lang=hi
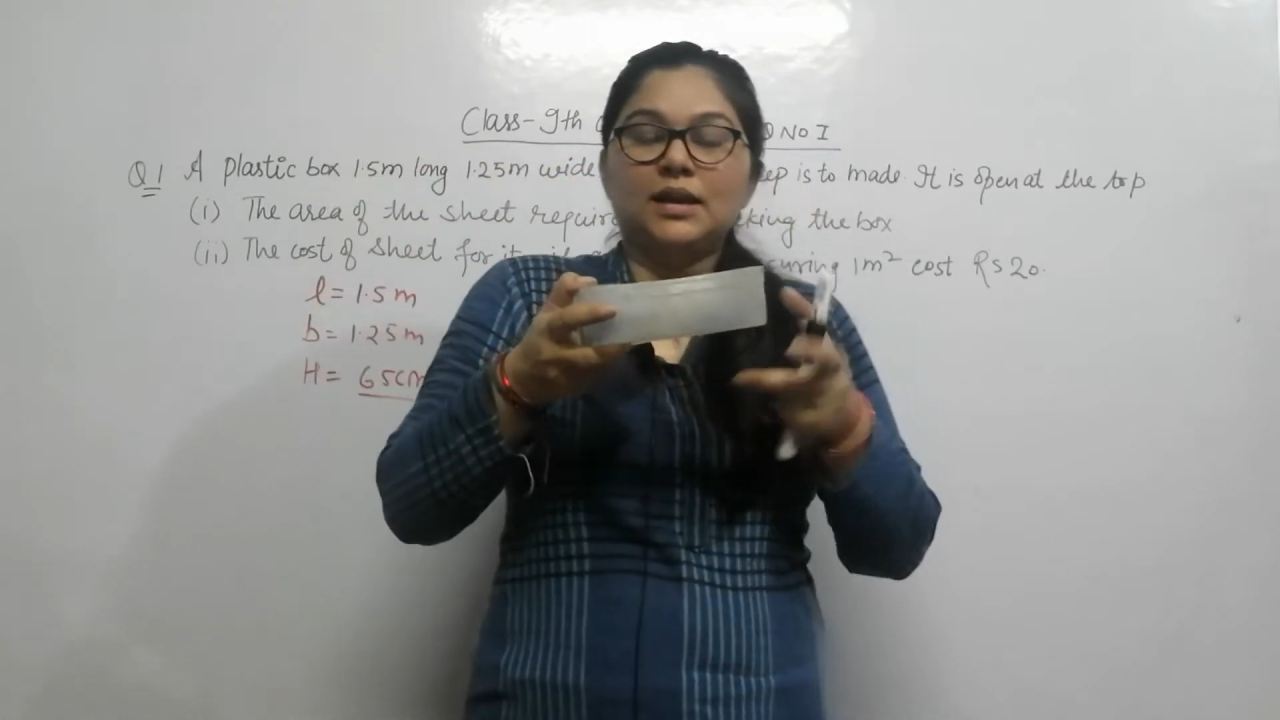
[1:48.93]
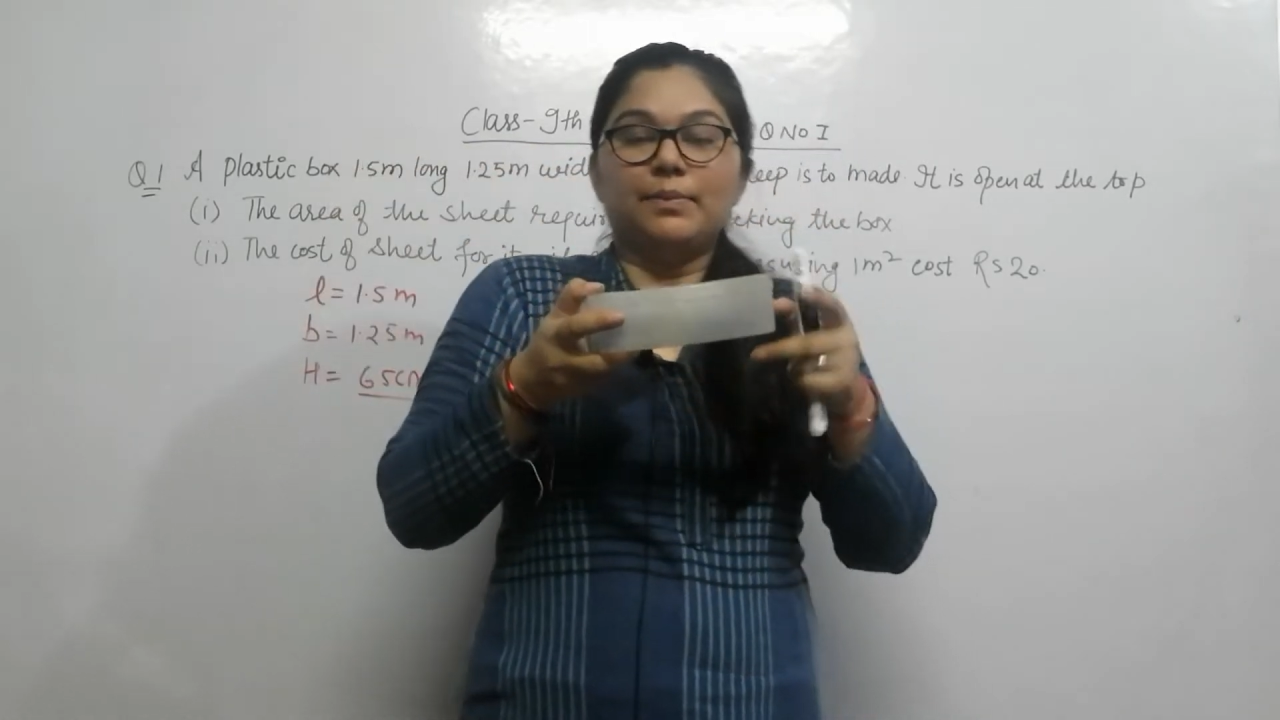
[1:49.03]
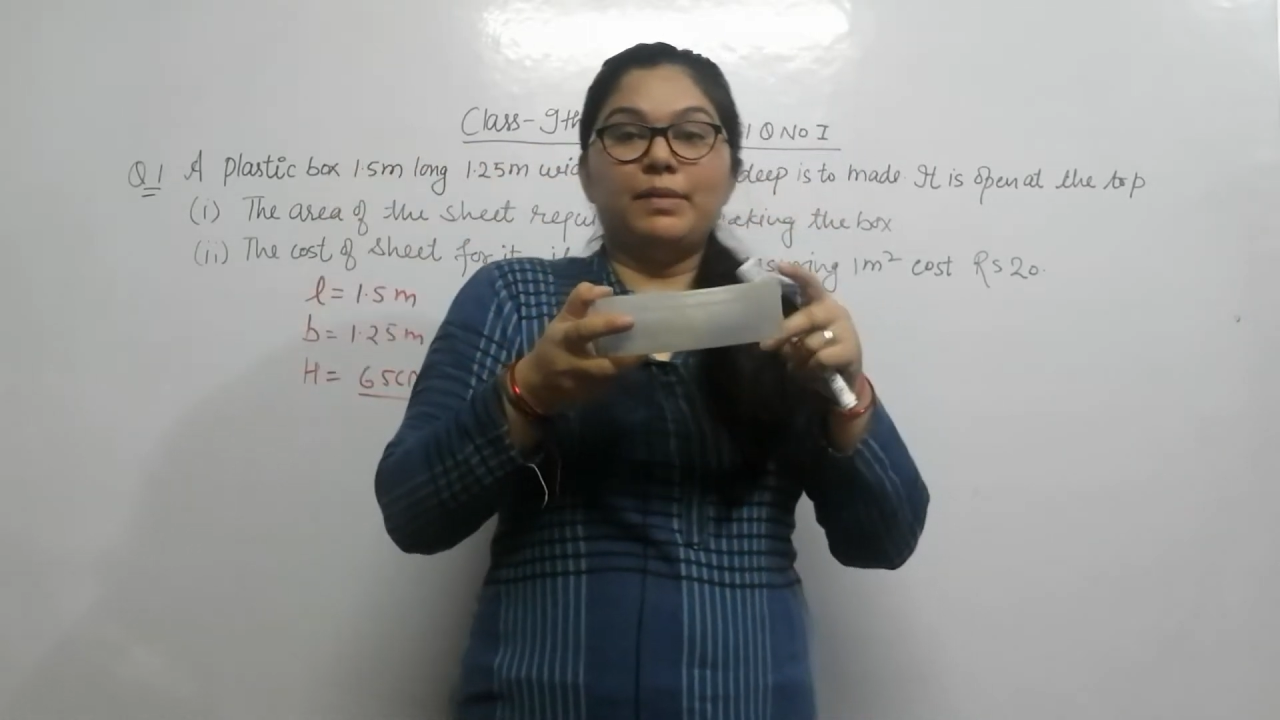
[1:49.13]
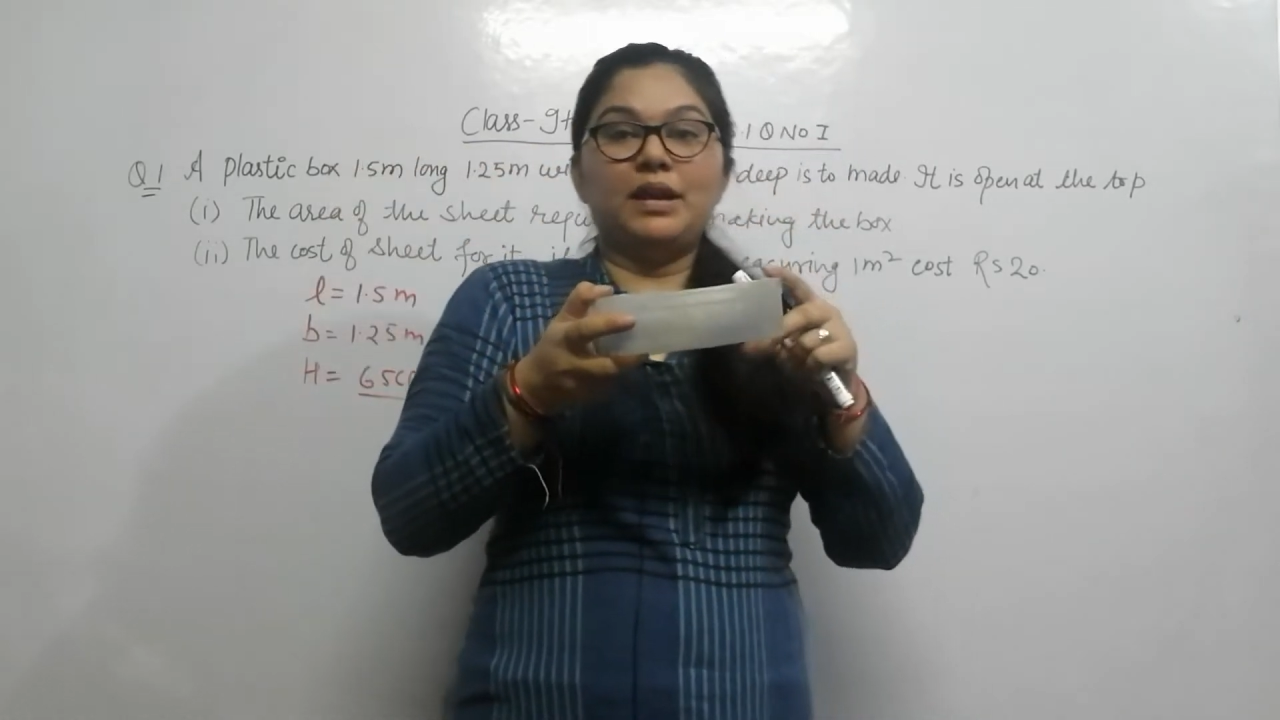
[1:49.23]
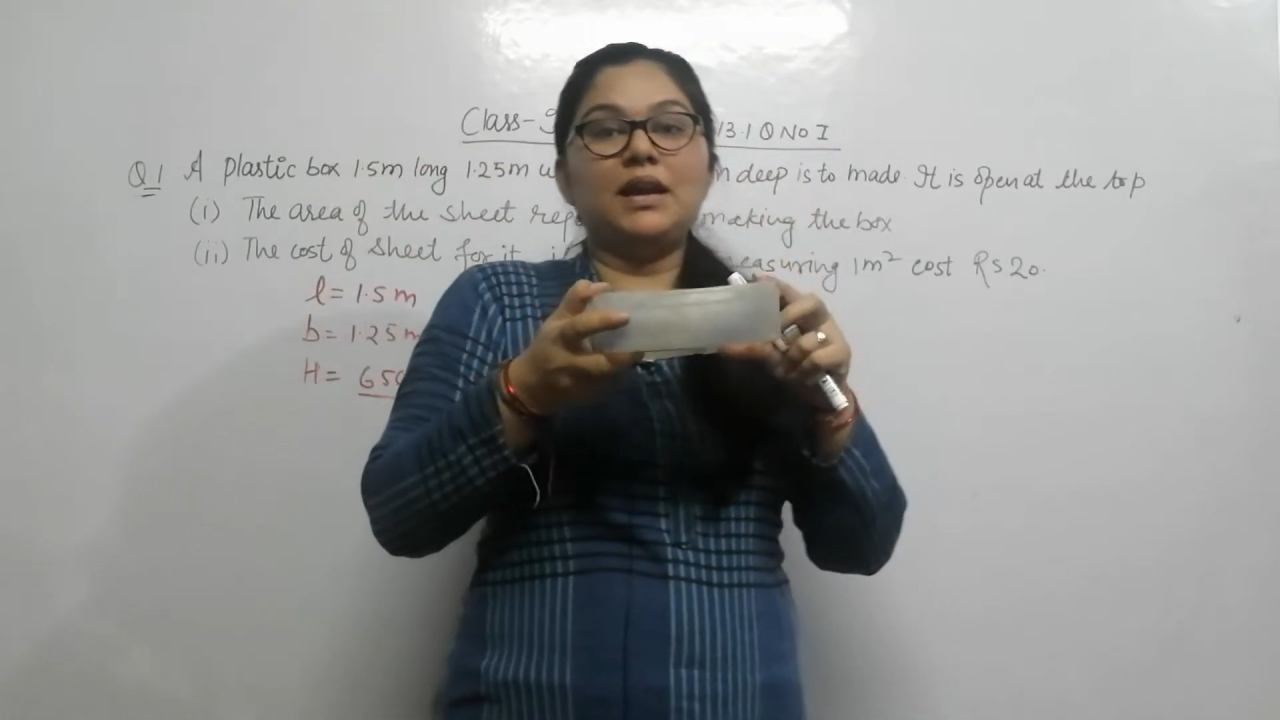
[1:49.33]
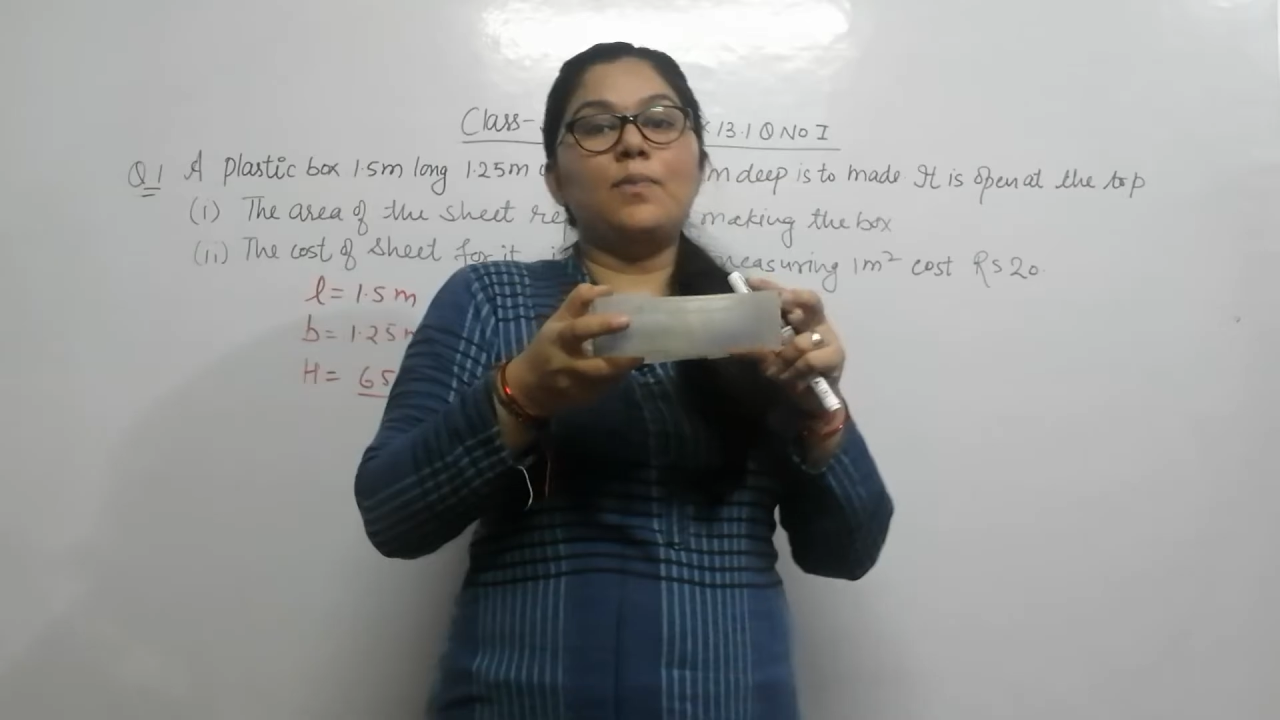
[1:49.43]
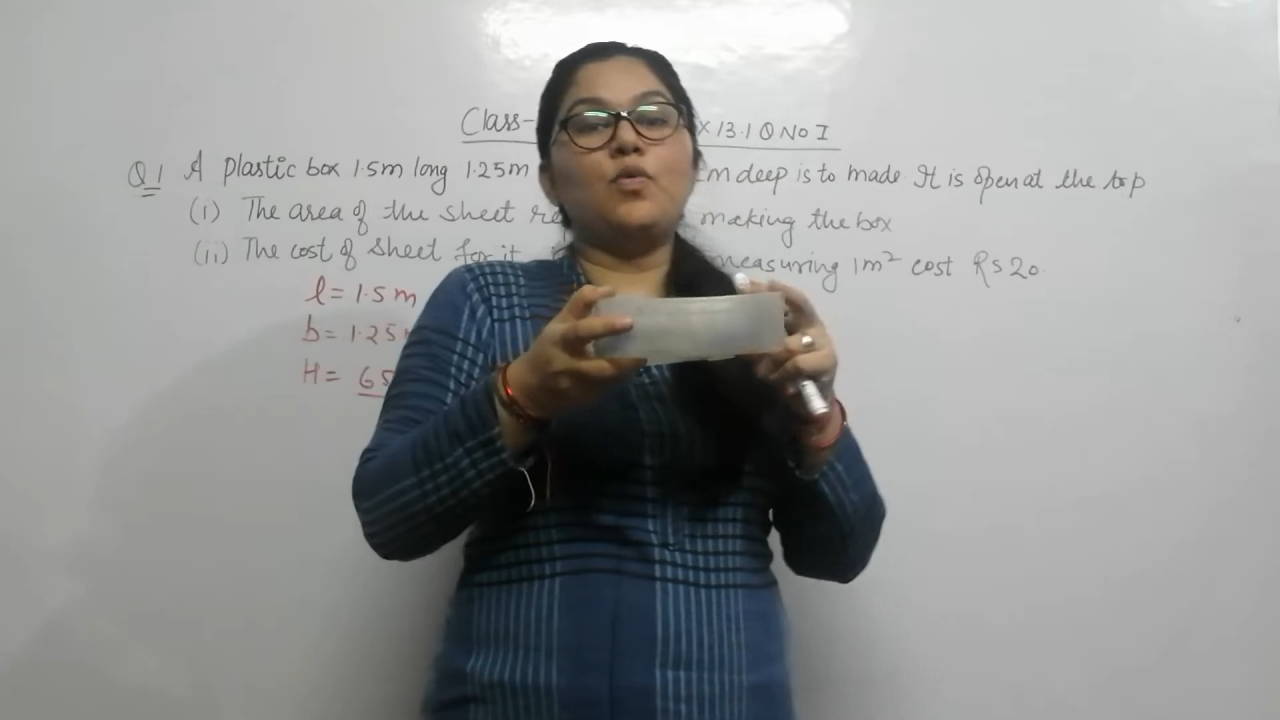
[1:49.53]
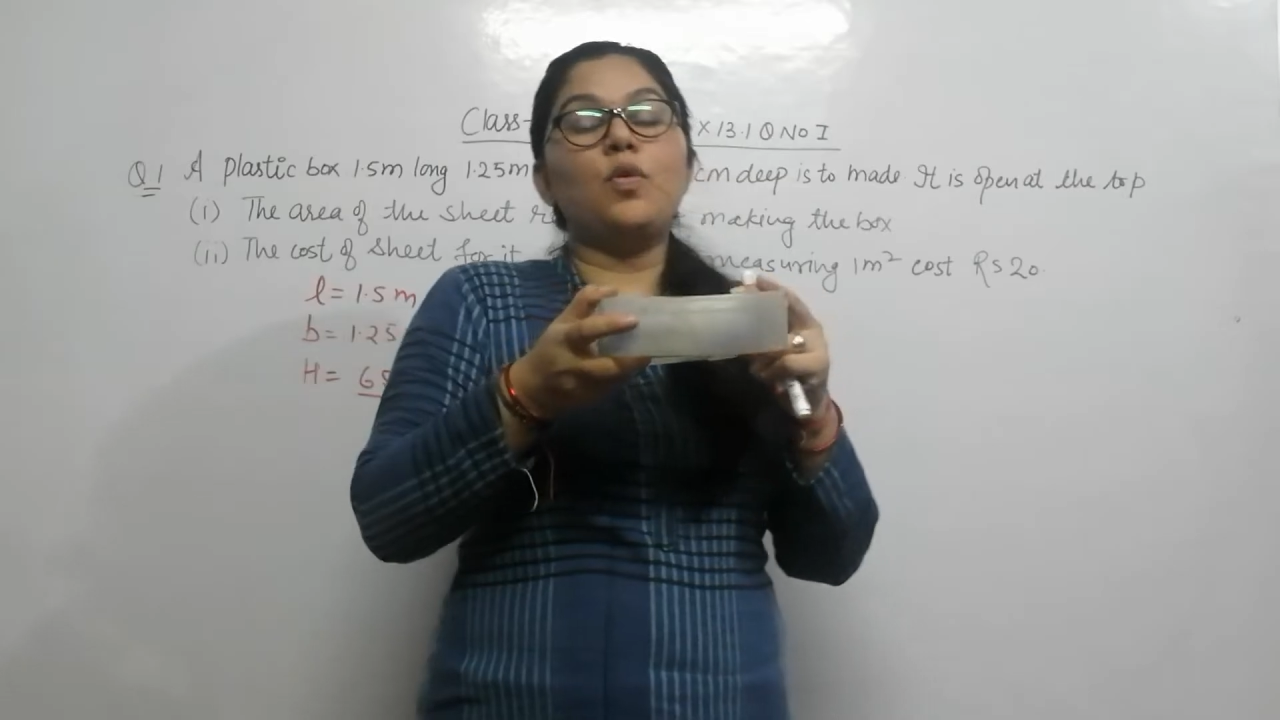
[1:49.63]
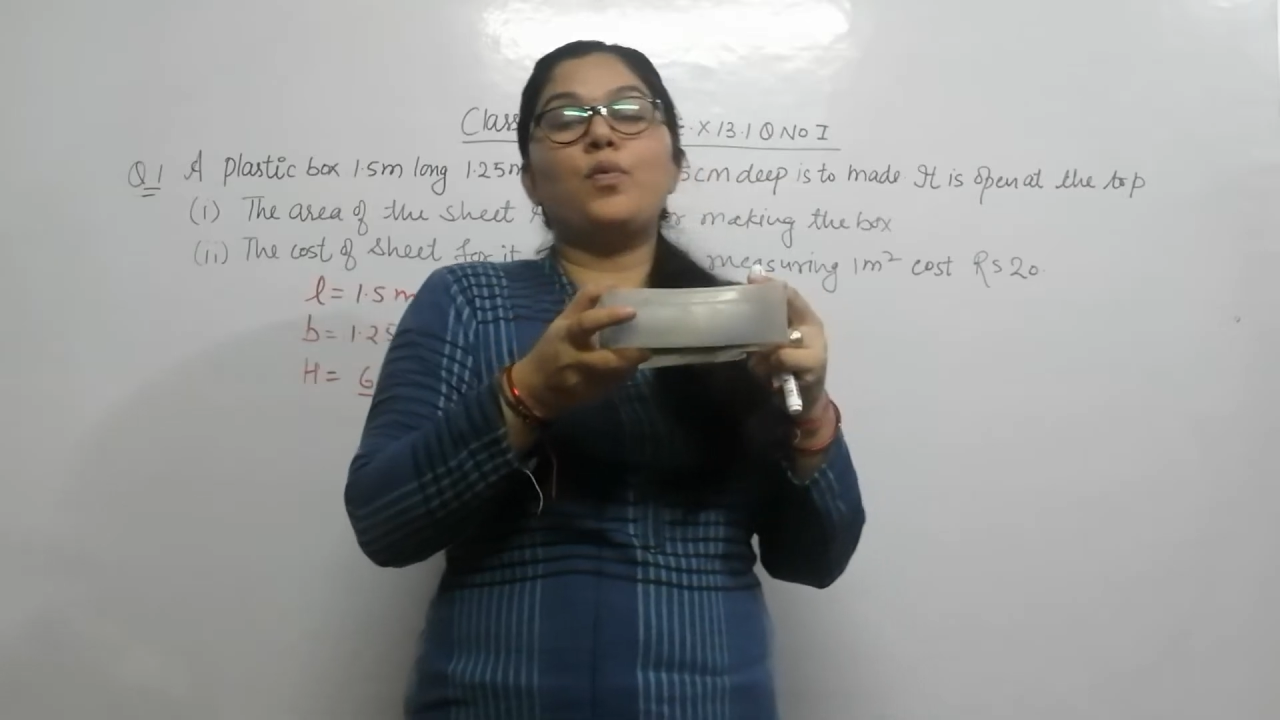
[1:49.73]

मैंने आपको